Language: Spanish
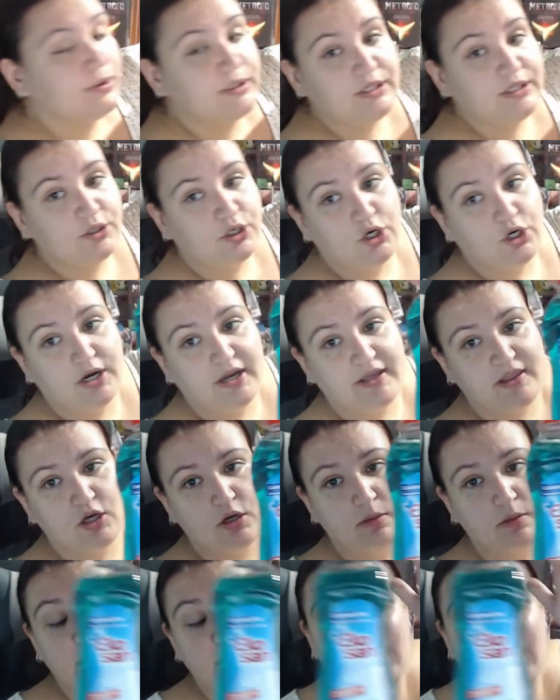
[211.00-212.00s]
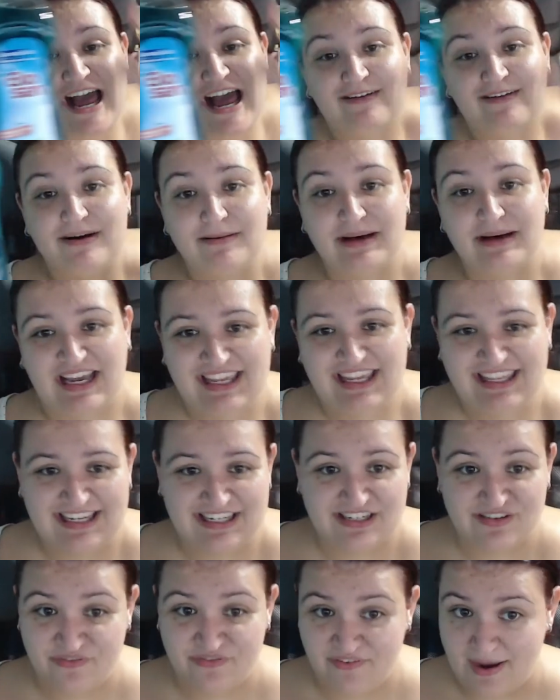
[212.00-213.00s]
he cogido mi lavavajillas
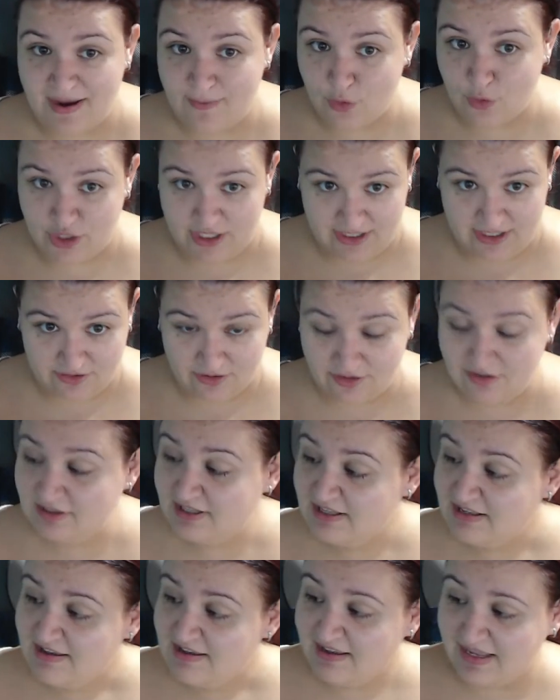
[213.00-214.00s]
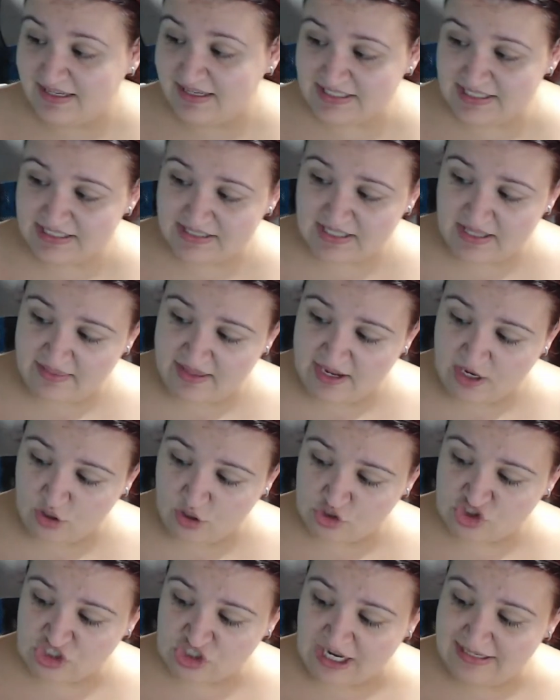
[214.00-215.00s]
favorito, que es este de
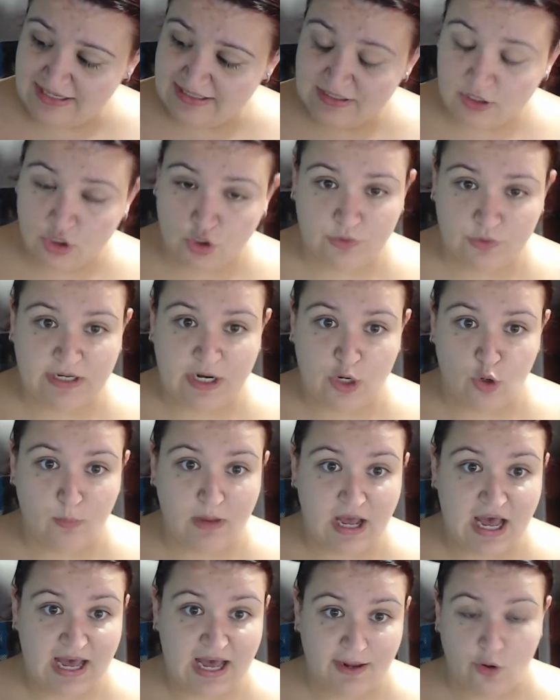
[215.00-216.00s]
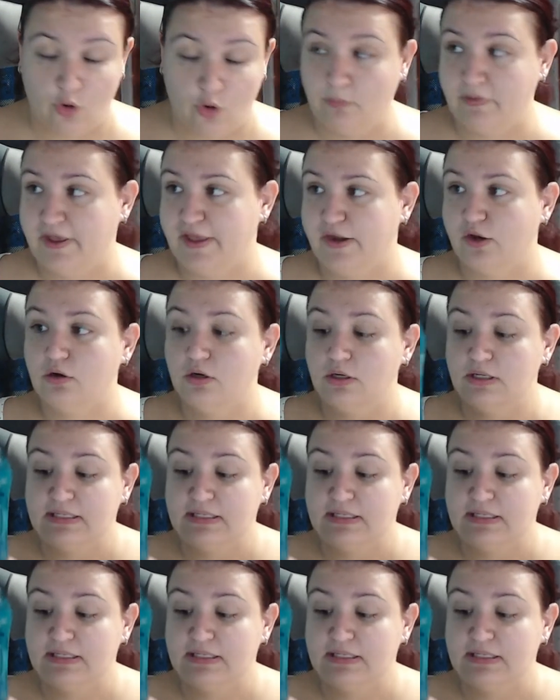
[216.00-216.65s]
Cosan, con aroma a romero.